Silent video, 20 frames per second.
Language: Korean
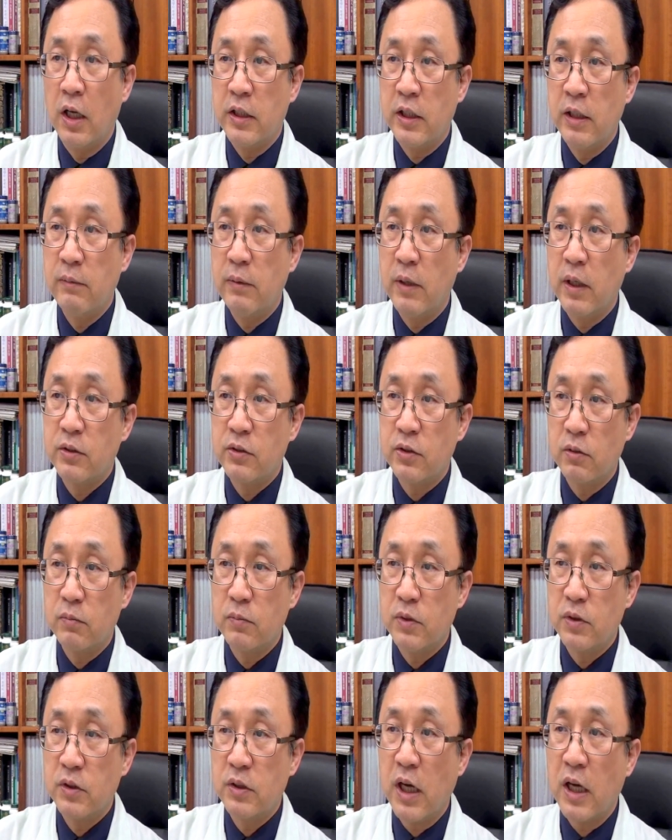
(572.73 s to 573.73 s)

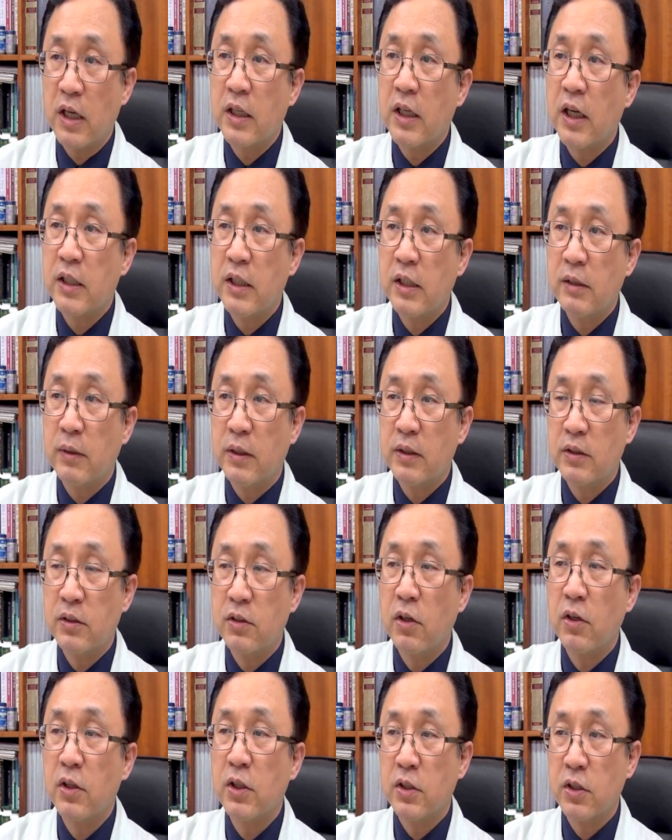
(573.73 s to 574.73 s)
지방성분은 한 가지만
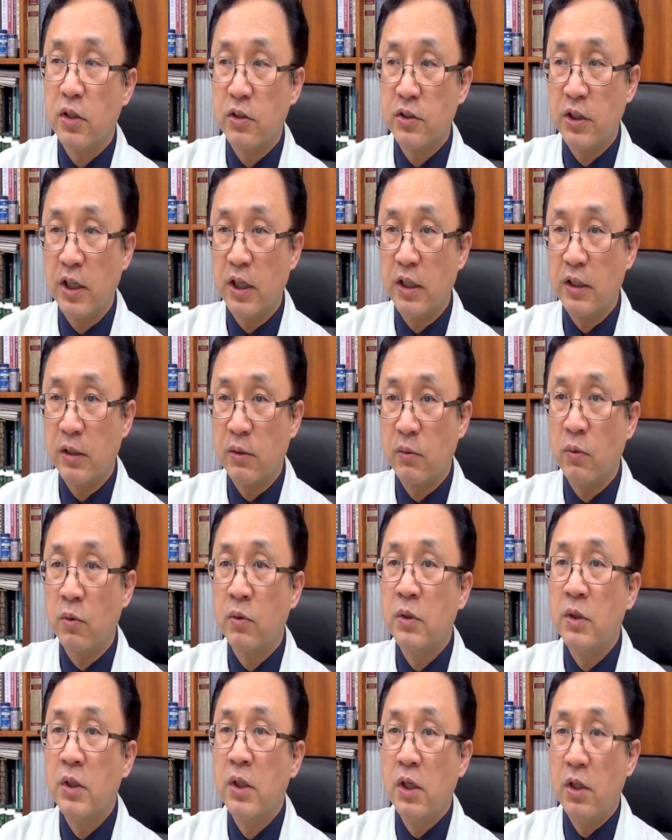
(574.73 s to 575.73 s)
들어있는 것이 아니고,